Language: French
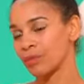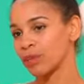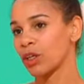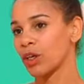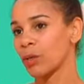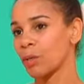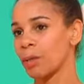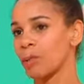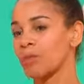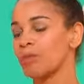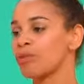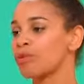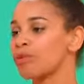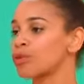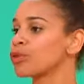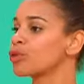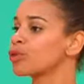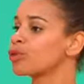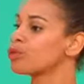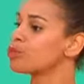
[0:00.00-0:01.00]
Quand même
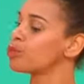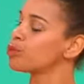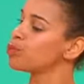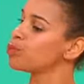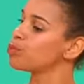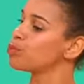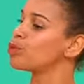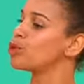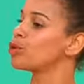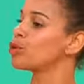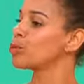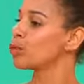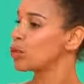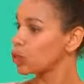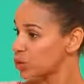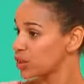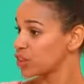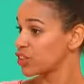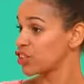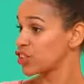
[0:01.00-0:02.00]
plus pour
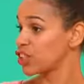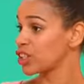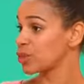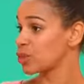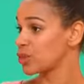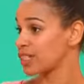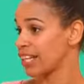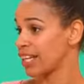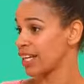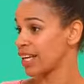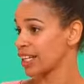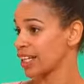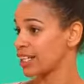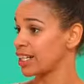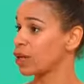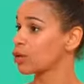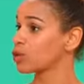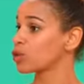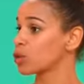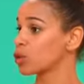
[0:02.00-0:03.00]
protéger le salarié de
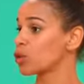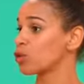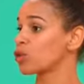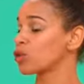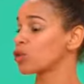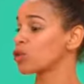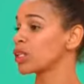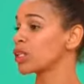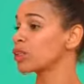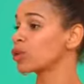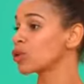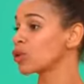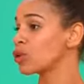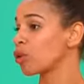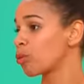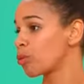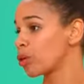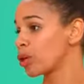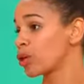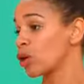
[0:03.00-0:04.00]
la rupture conventionnelle que
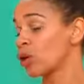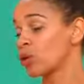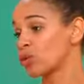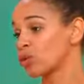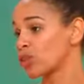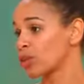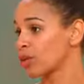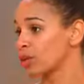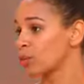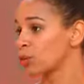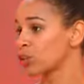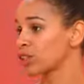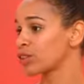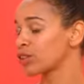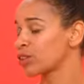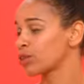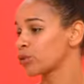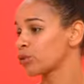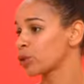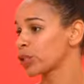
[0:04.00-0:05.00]
l'employeur ou c'est vraiment
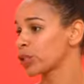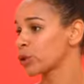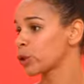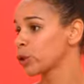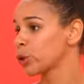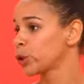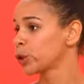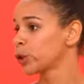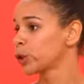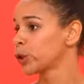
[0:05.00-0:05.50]
Kiki Bourrico